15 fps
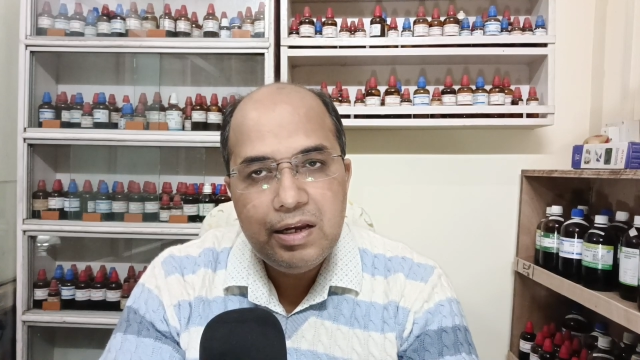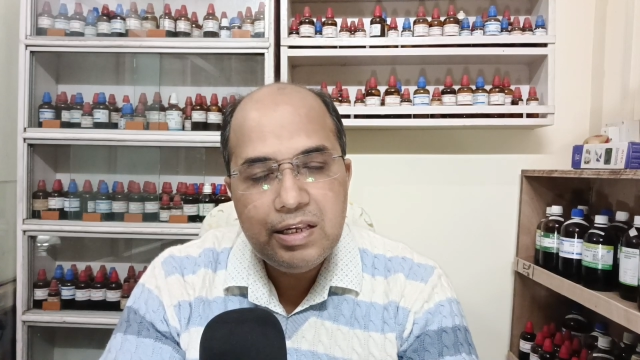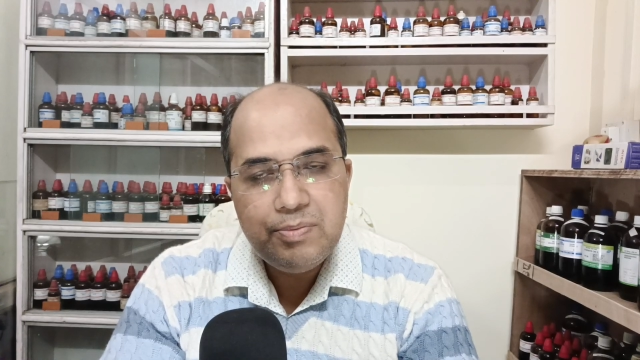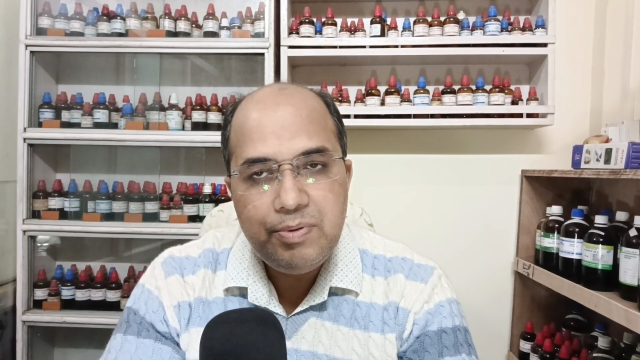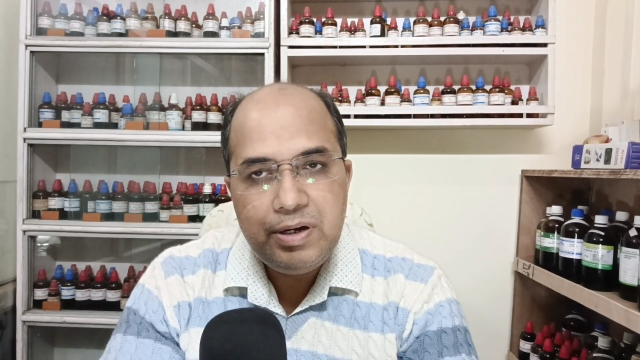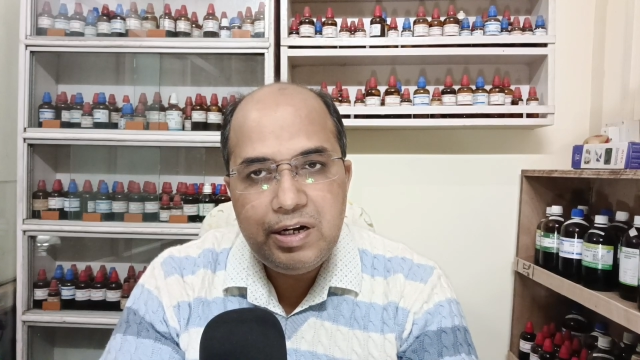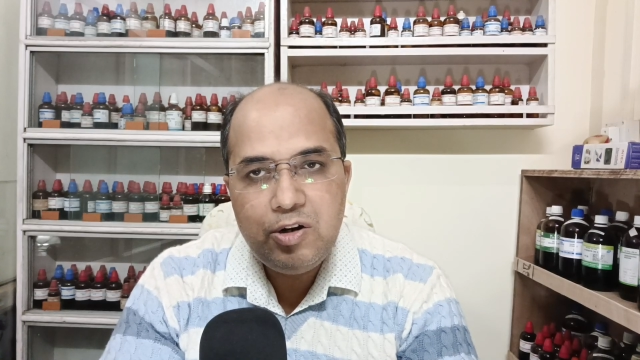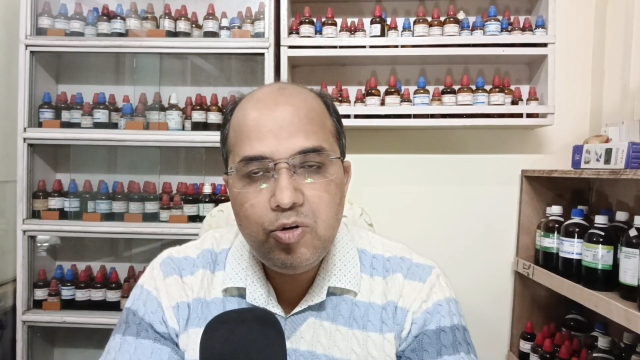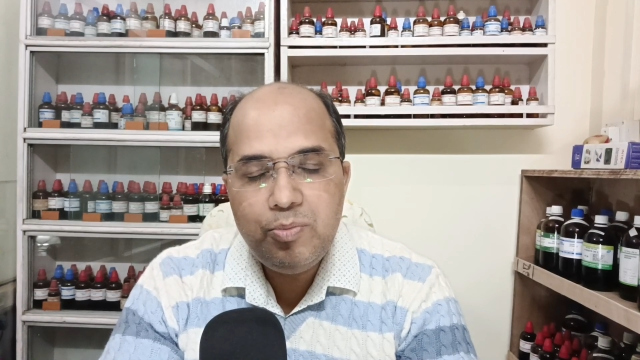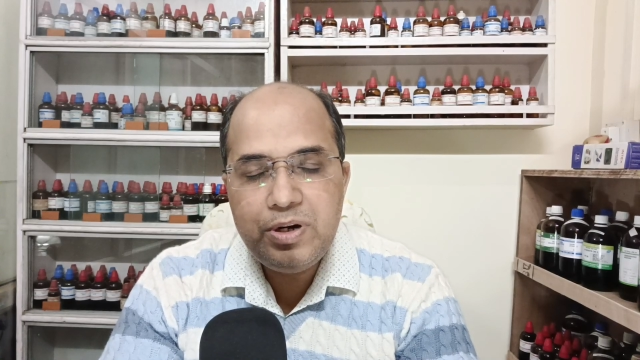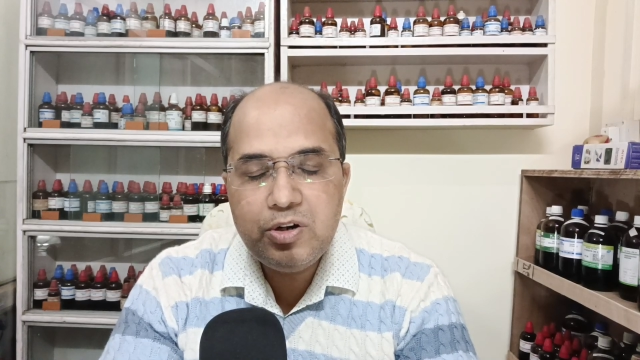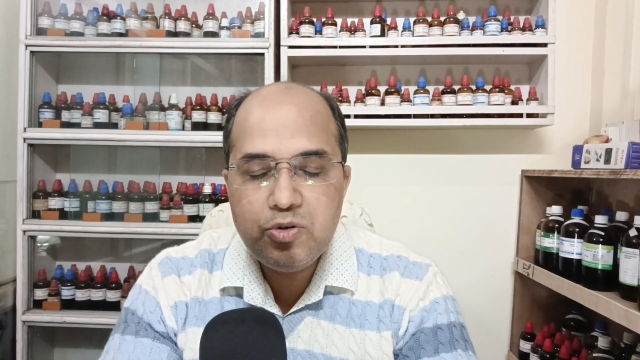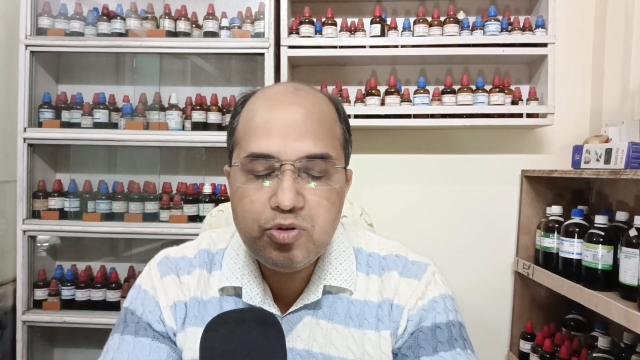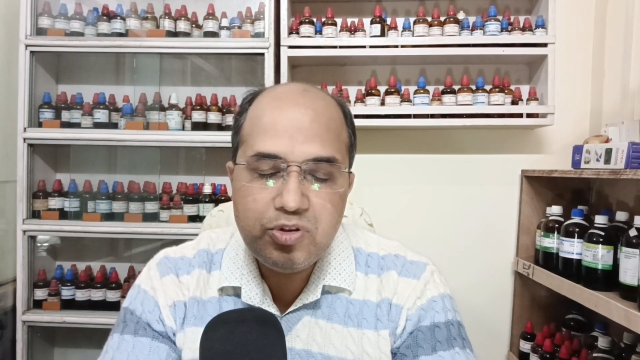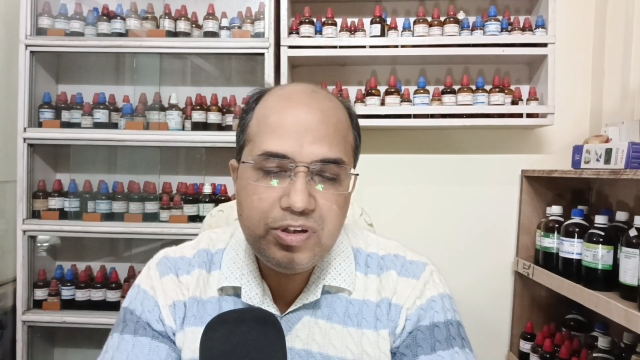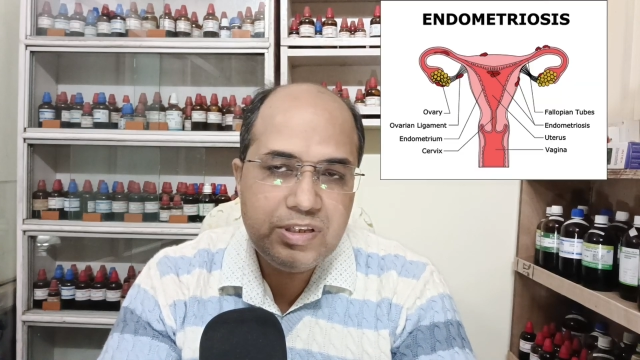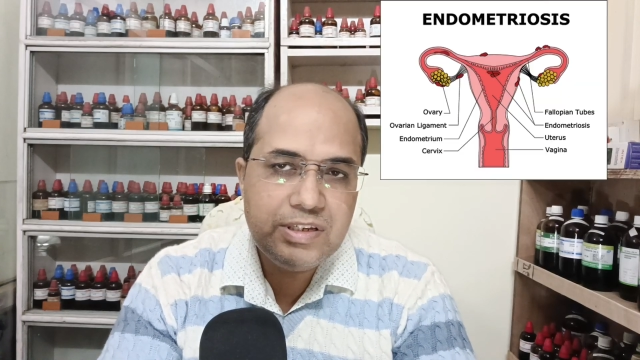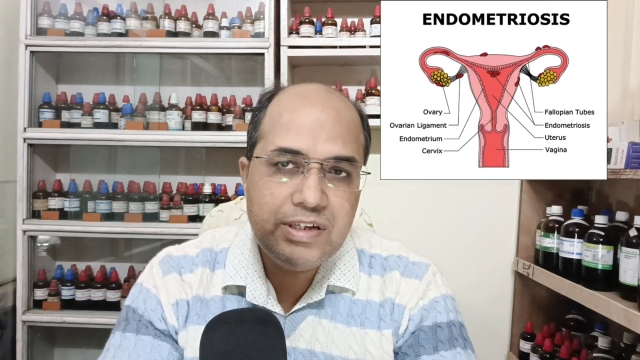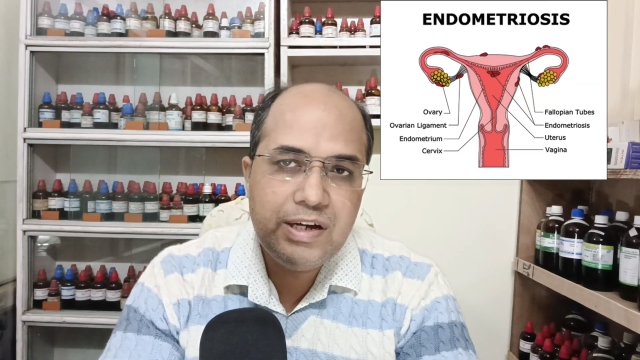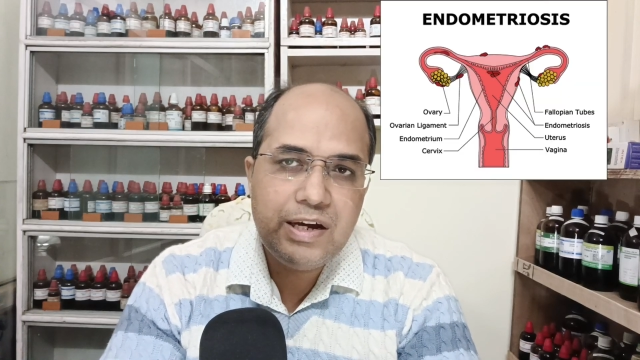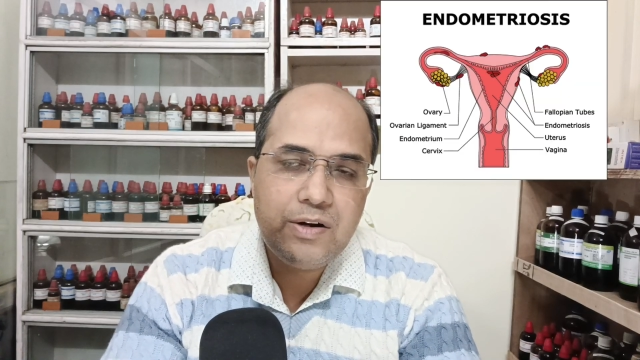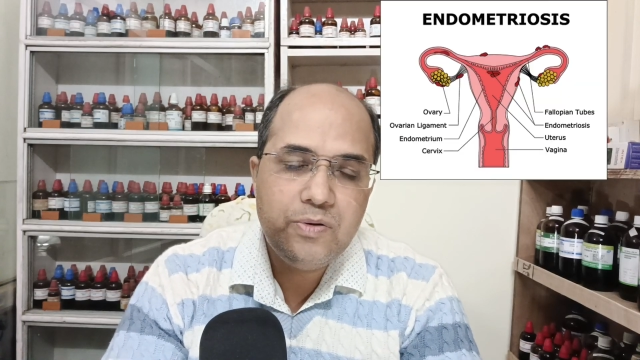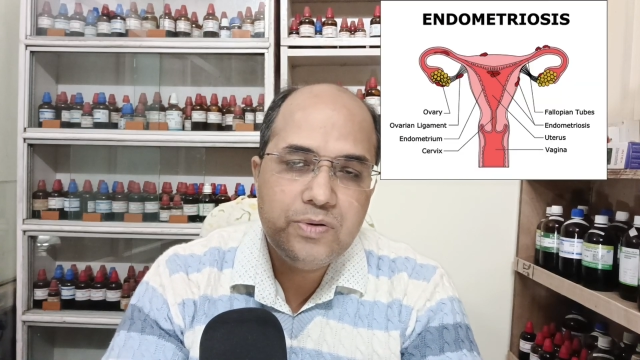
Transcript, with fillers: इसमें एंडोमेट्रोसिस के कारण